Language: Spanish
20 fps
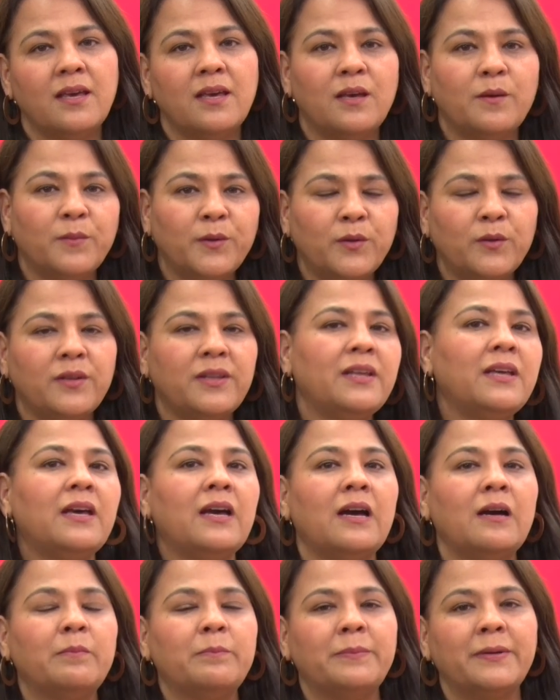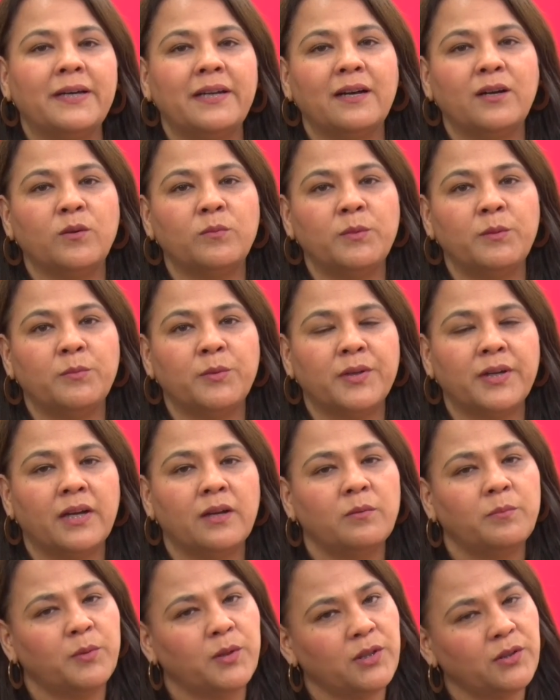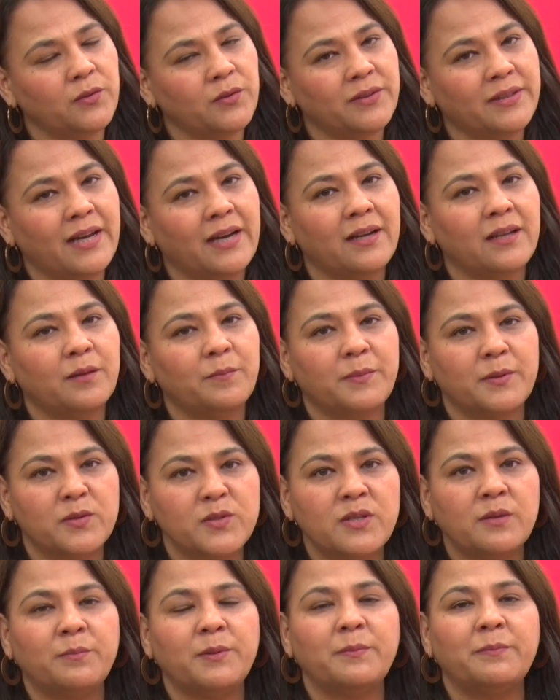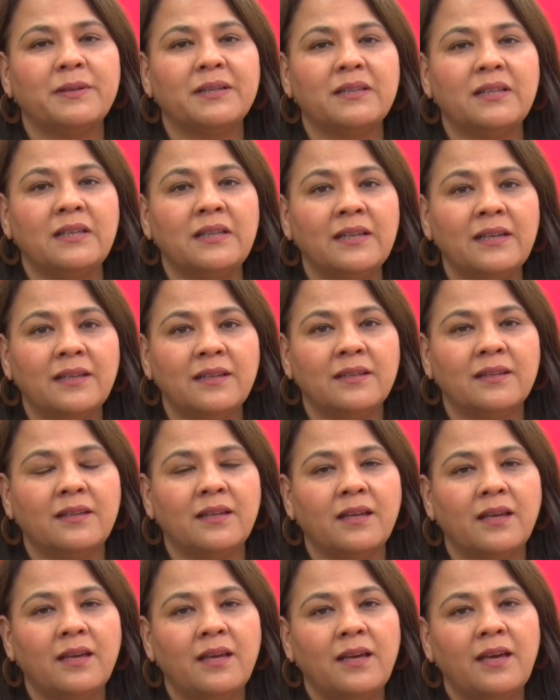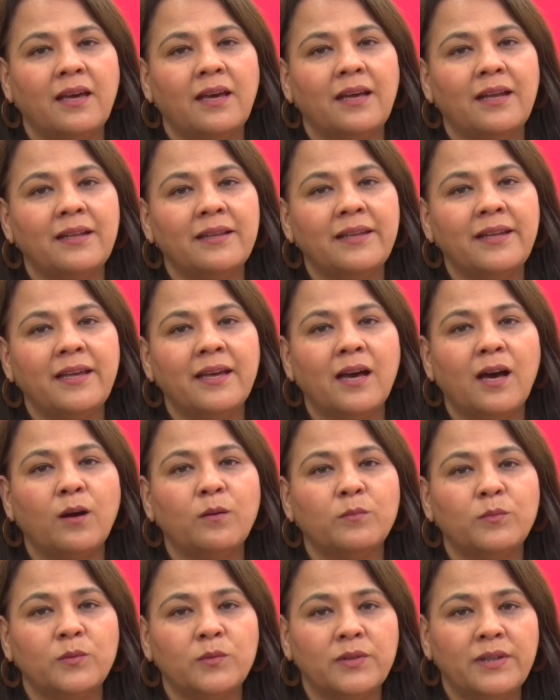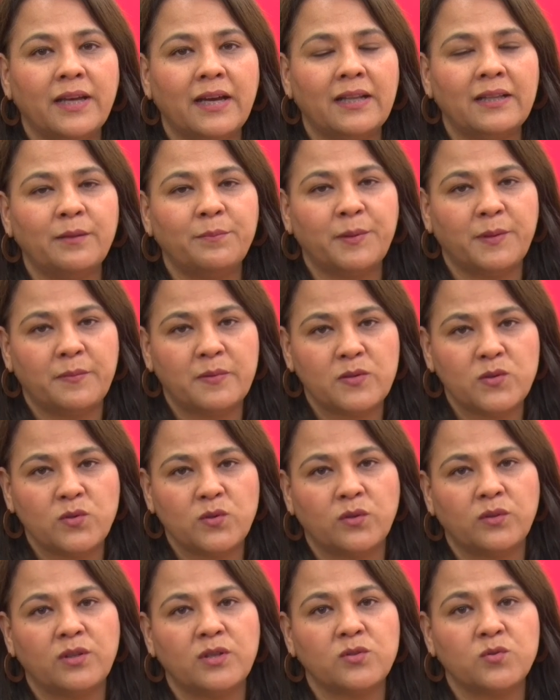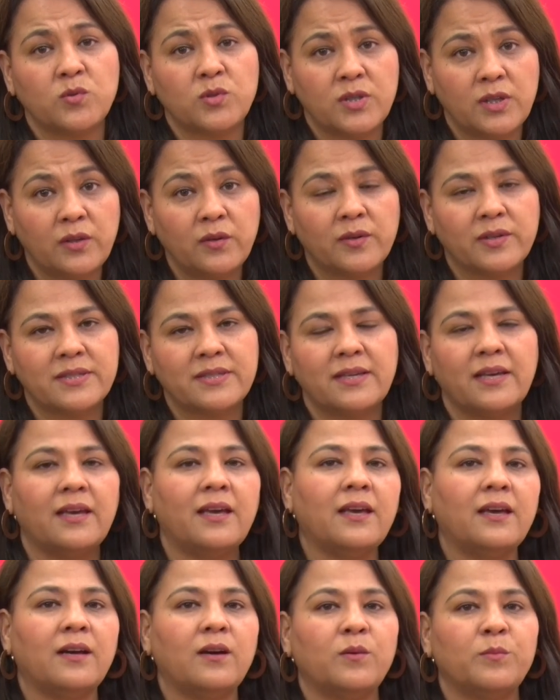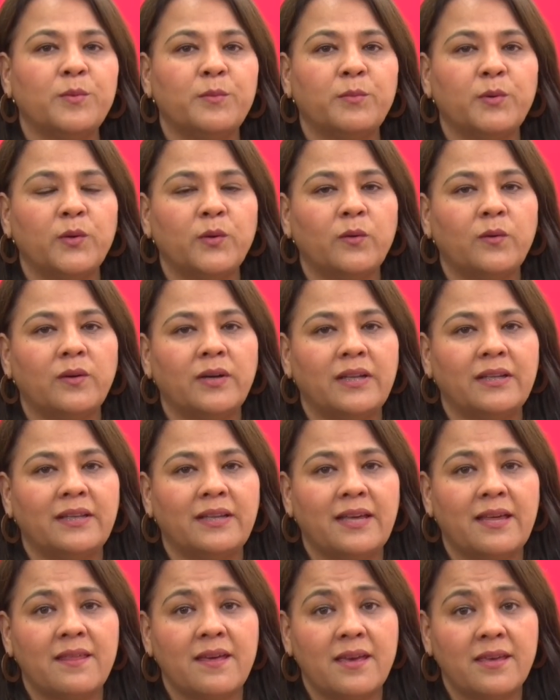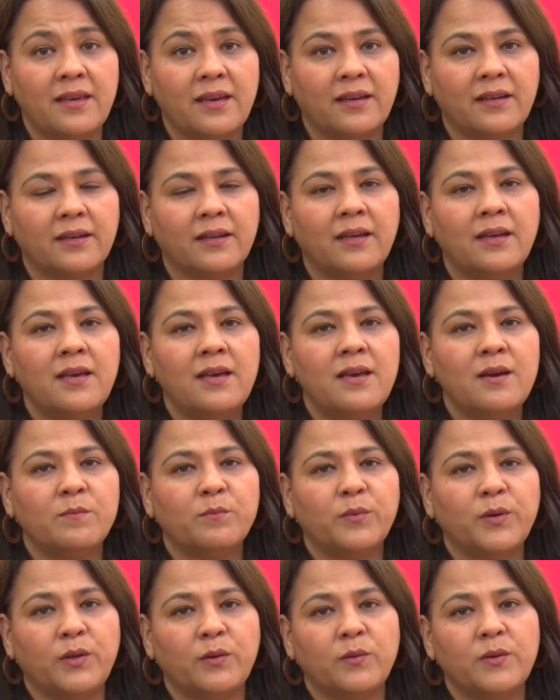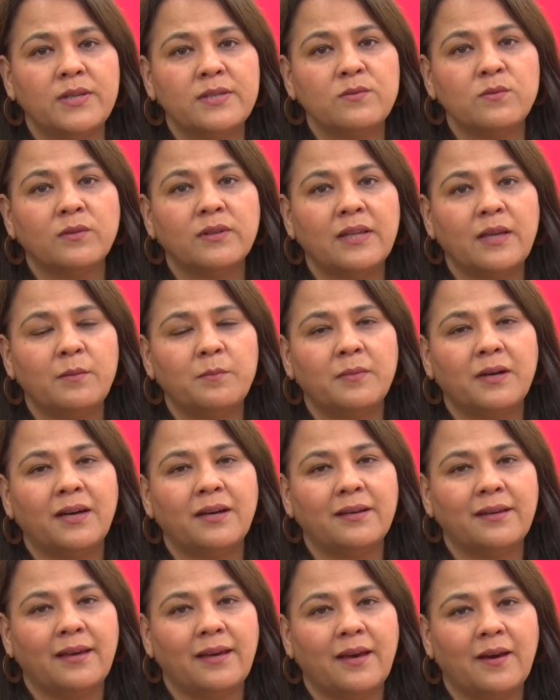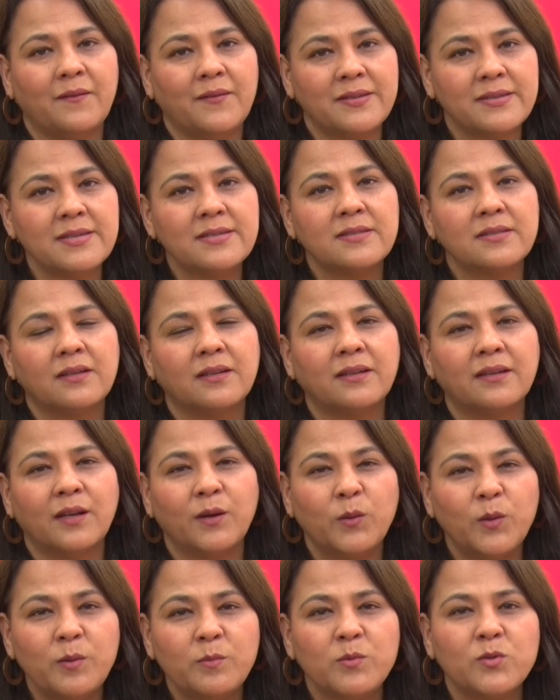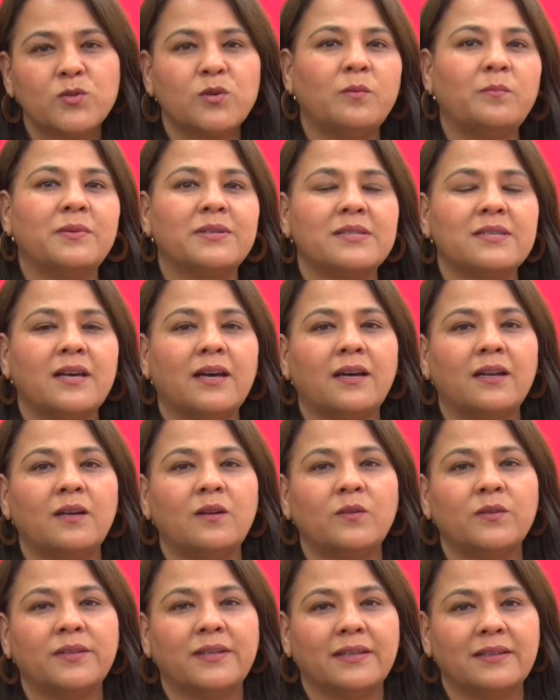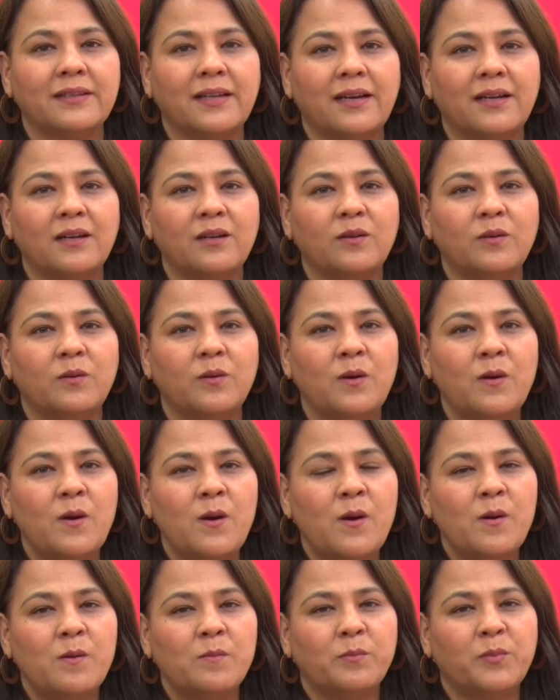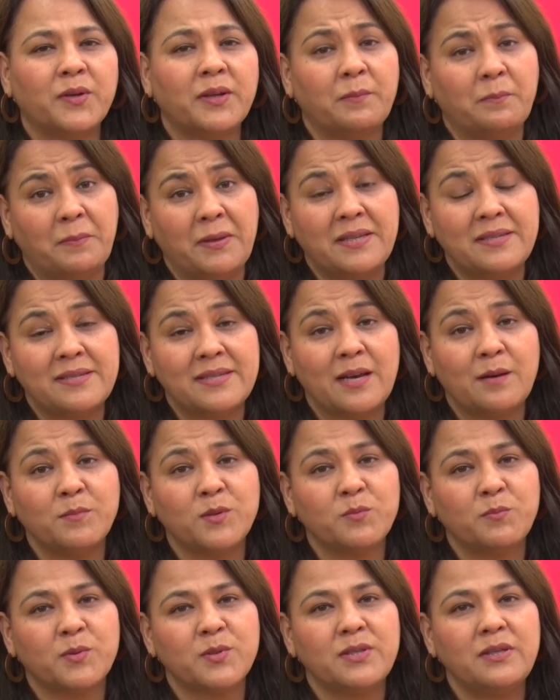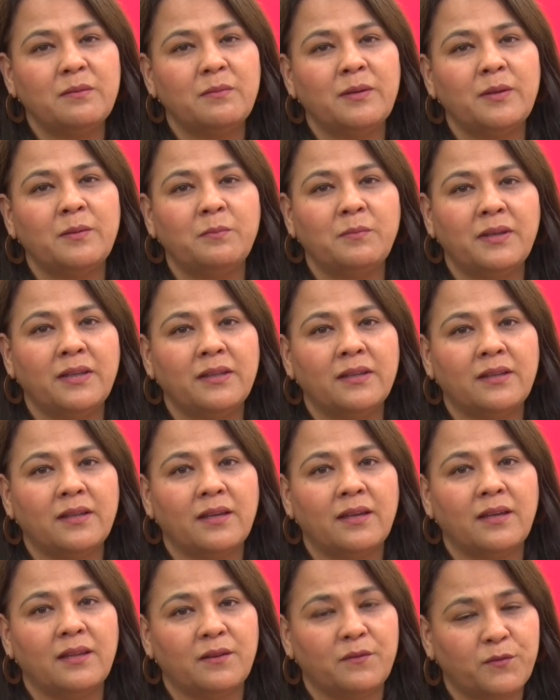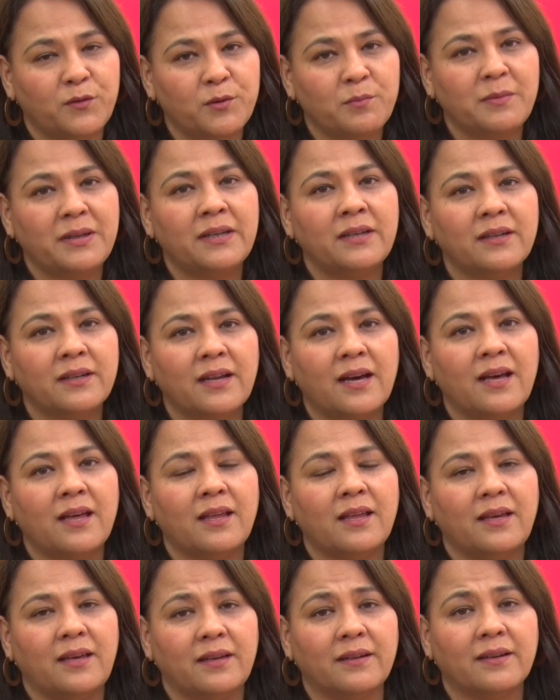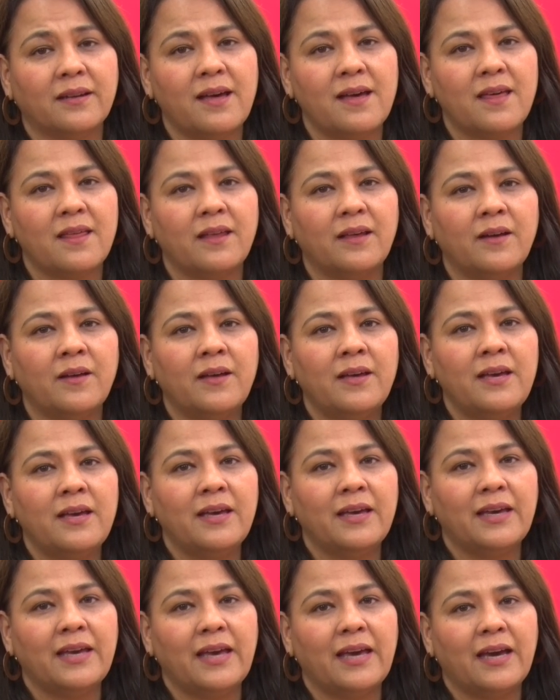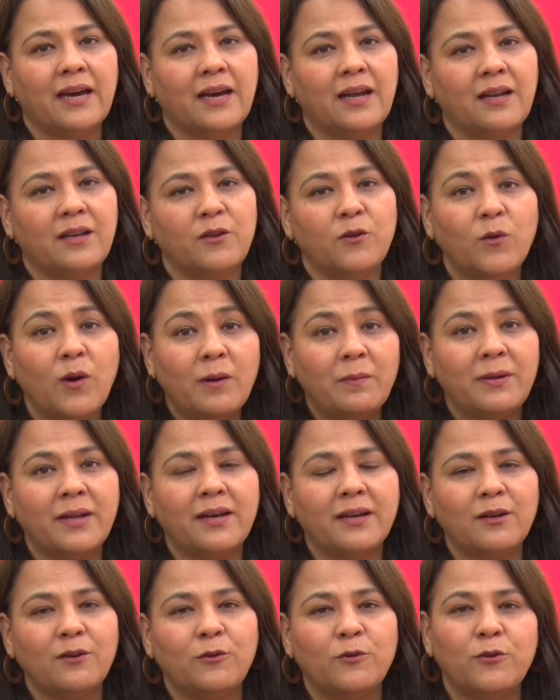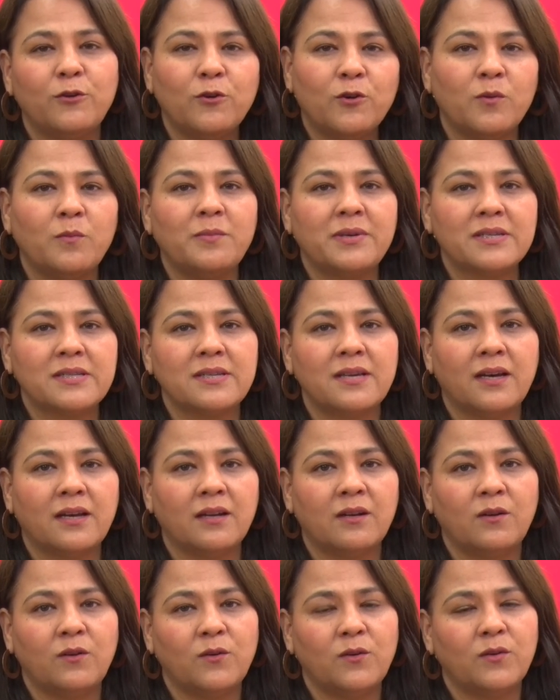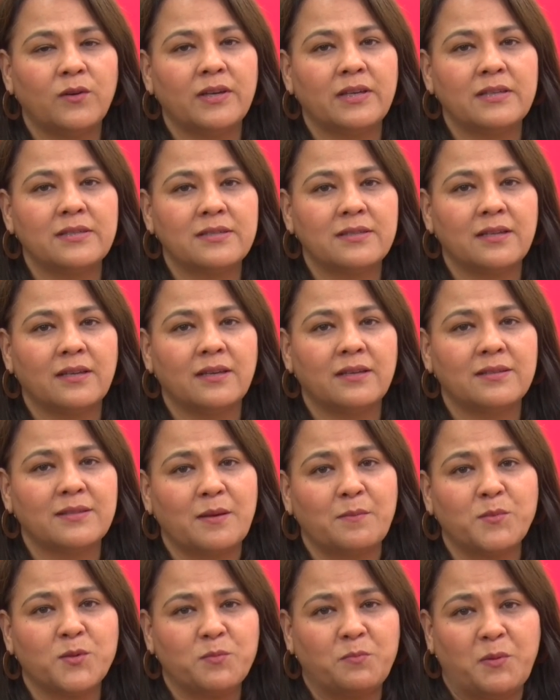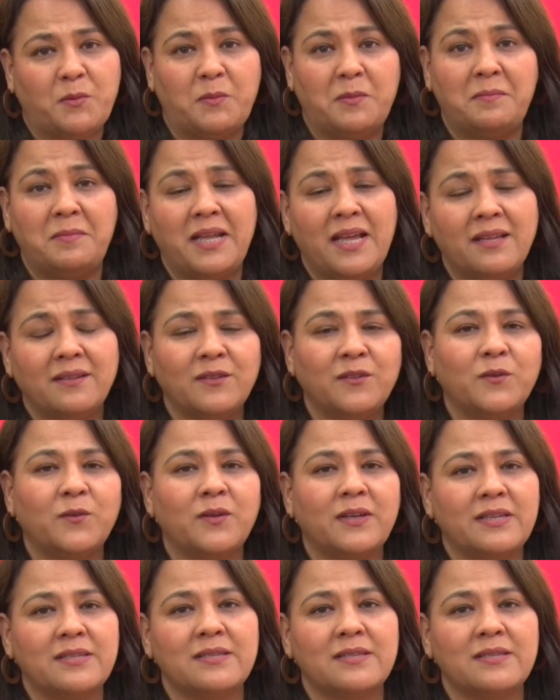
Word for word: Y bueno, hoy día para conmemorar un poquito tarde, pero siempre pertinente, el Día Mundial de Prevención del Suicidio que se conmemoró el día de ayer. Bueno, es un tema que a veces rehuimos conversarlo, tratarlo, porque pensamos posiblemente y de forma errada que al no hablarlo, no conversarlo, este, estamos previniendo que